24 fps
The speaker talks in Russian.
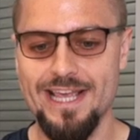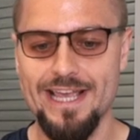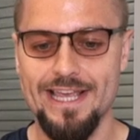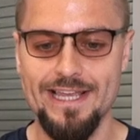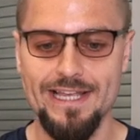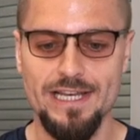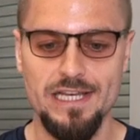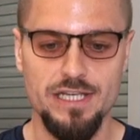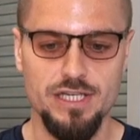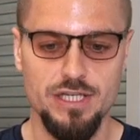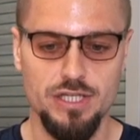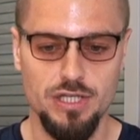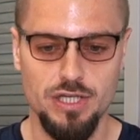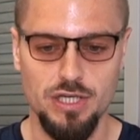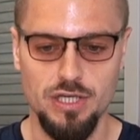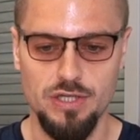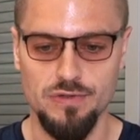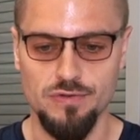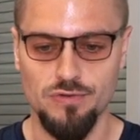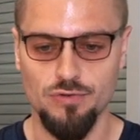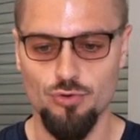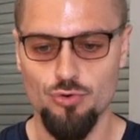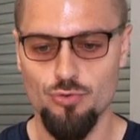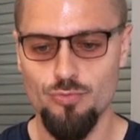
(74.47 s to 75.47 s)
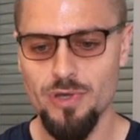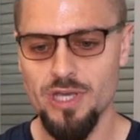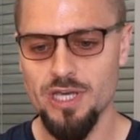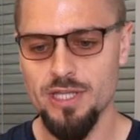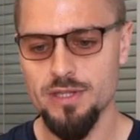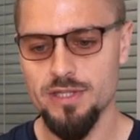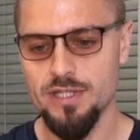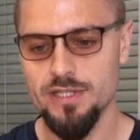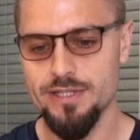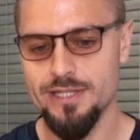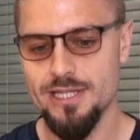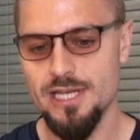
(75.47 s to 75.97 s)
те или иные
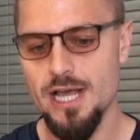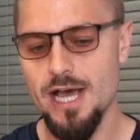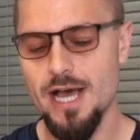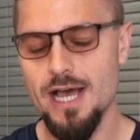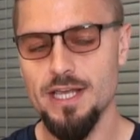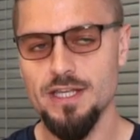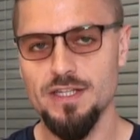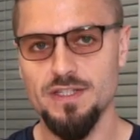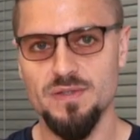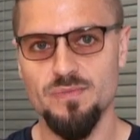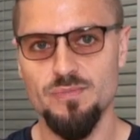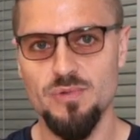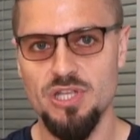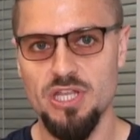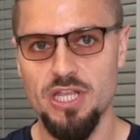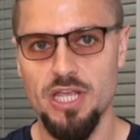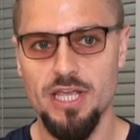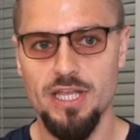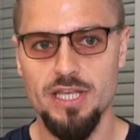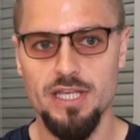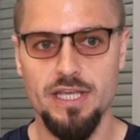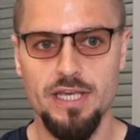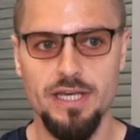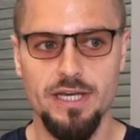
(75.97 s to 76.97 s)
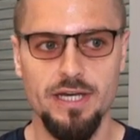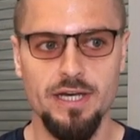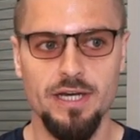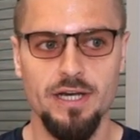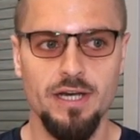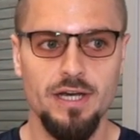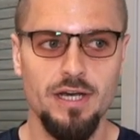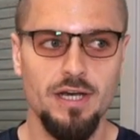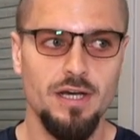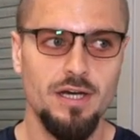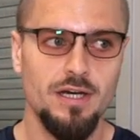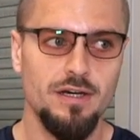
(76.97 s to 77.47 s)
инструменты для изменения
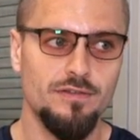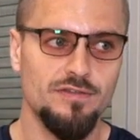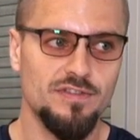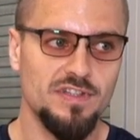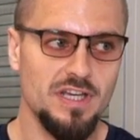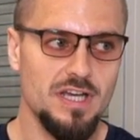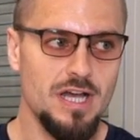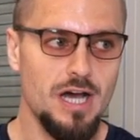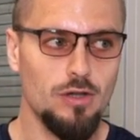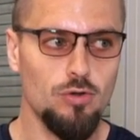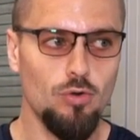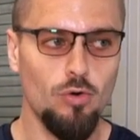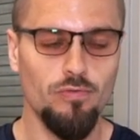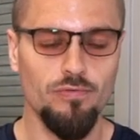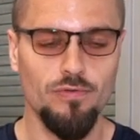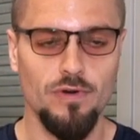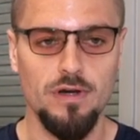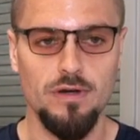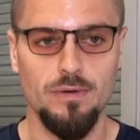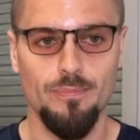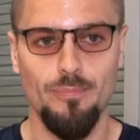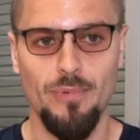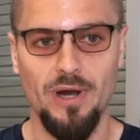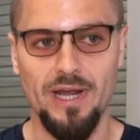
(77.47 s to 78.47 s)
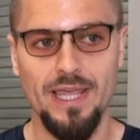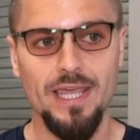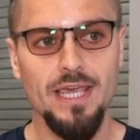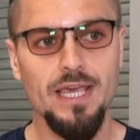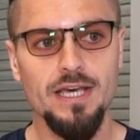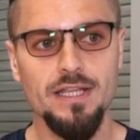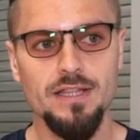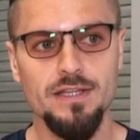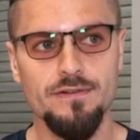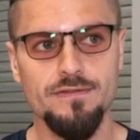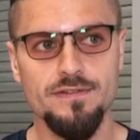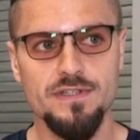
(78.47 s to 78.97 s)
в заголовках
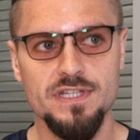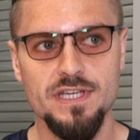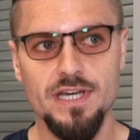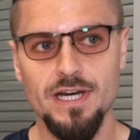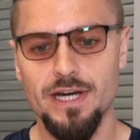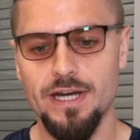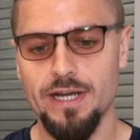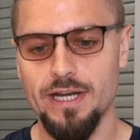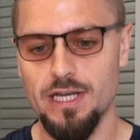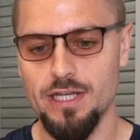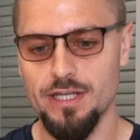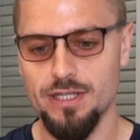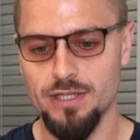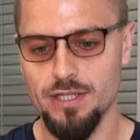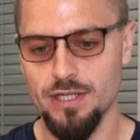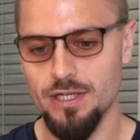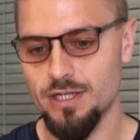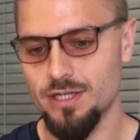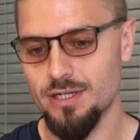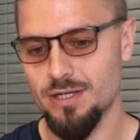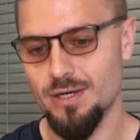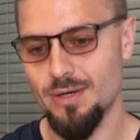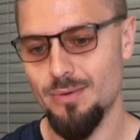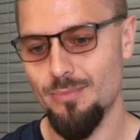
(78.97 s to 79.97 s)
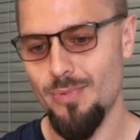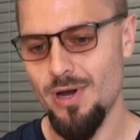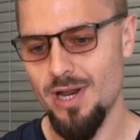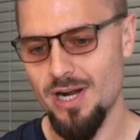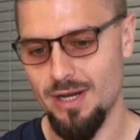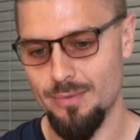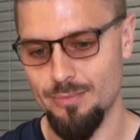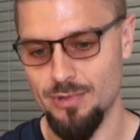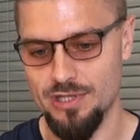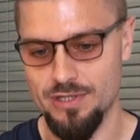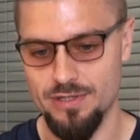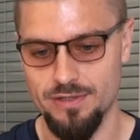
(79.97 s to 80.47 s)
пакетов тех или иных
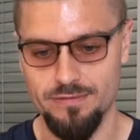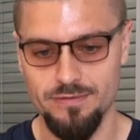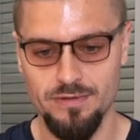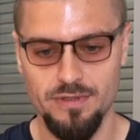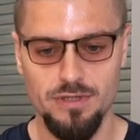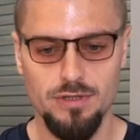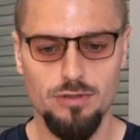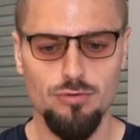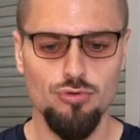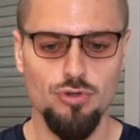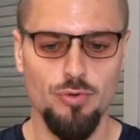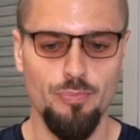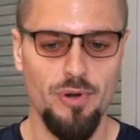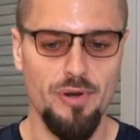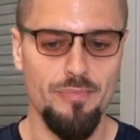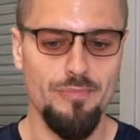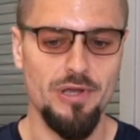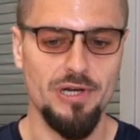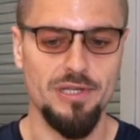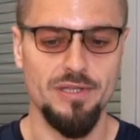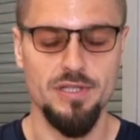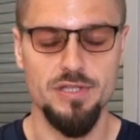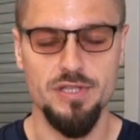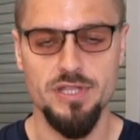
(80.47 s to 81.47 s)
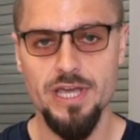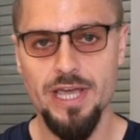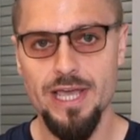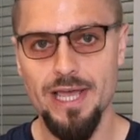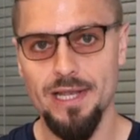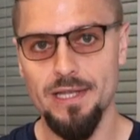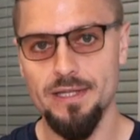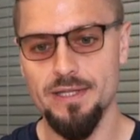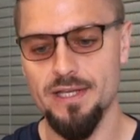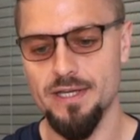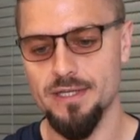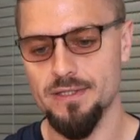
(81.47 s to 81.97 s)
параметров. Ну, например,
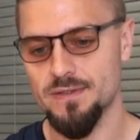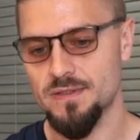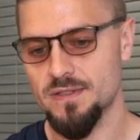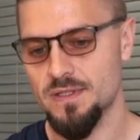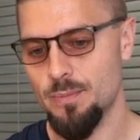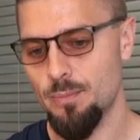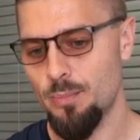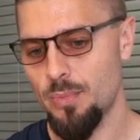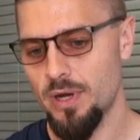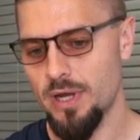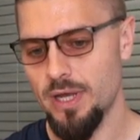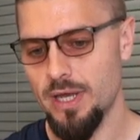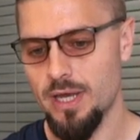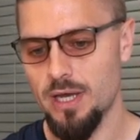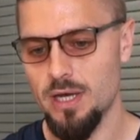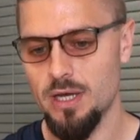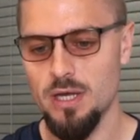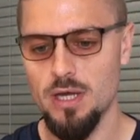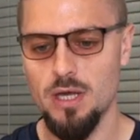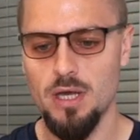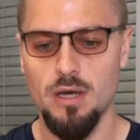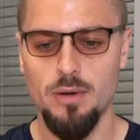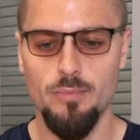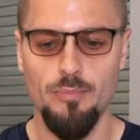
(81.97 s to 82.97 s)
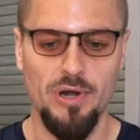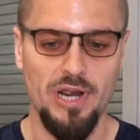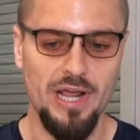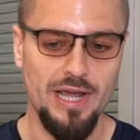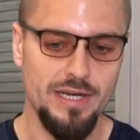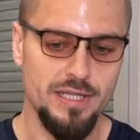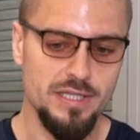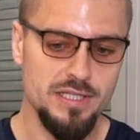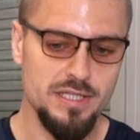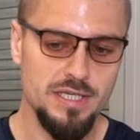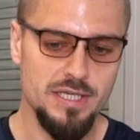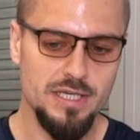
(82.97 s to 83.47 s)
TTL, DSCP,
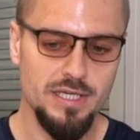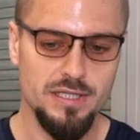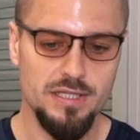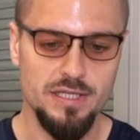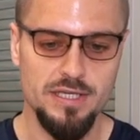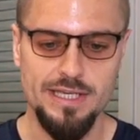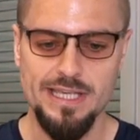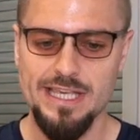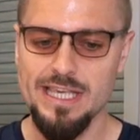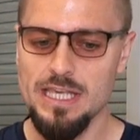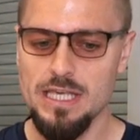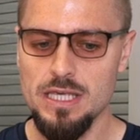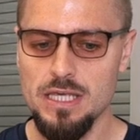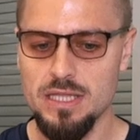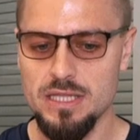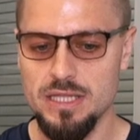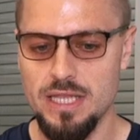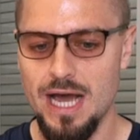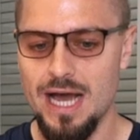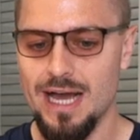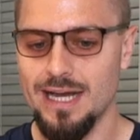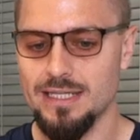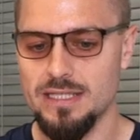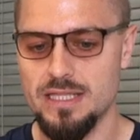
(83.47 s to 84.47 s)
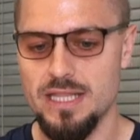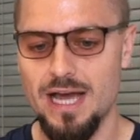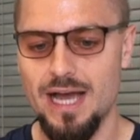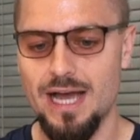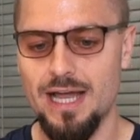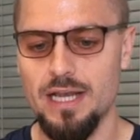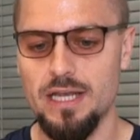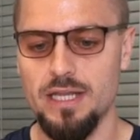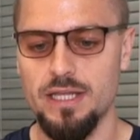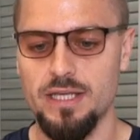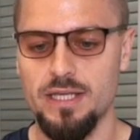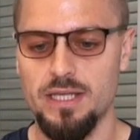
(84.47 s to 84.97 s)
приоритеты и так
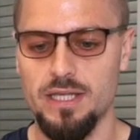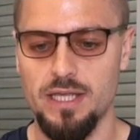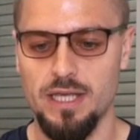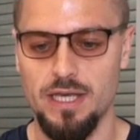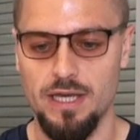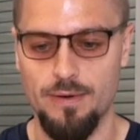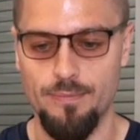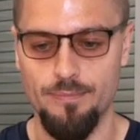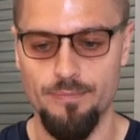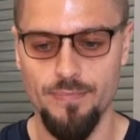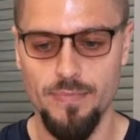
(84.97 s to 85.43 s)
далее.